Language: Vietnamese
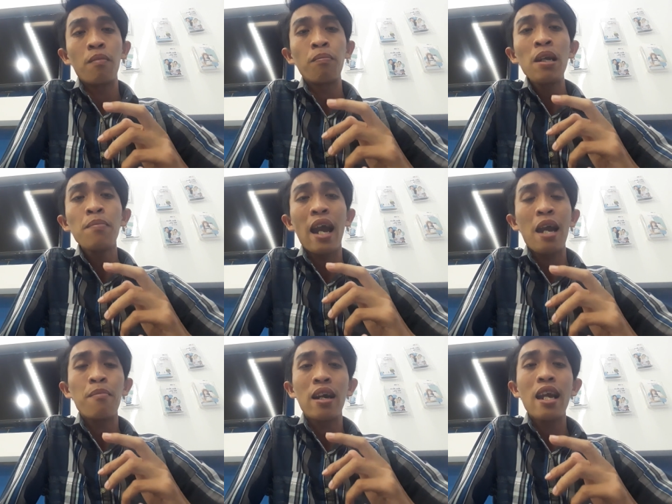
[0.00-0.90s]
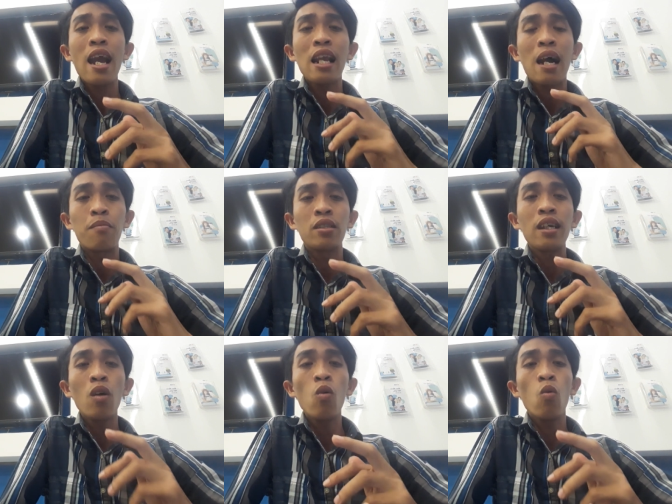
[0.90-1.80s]
mấy bạn mà đang làm
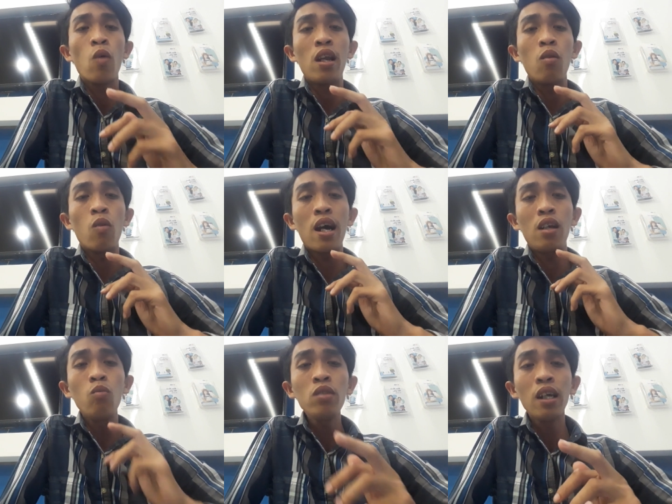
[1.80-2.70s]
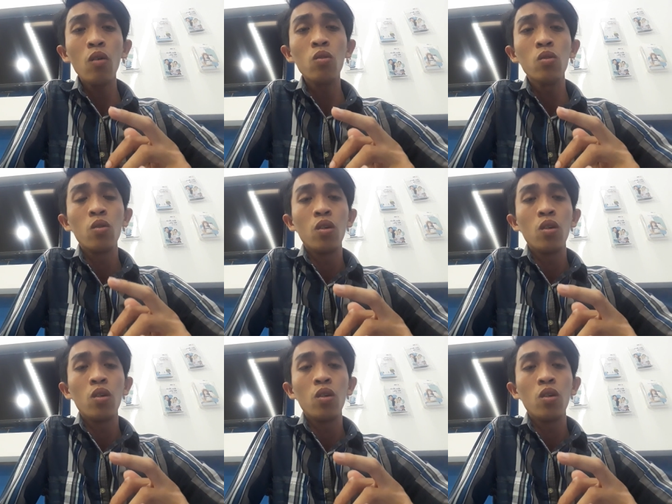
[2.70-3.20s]
sâu và và lúng sâu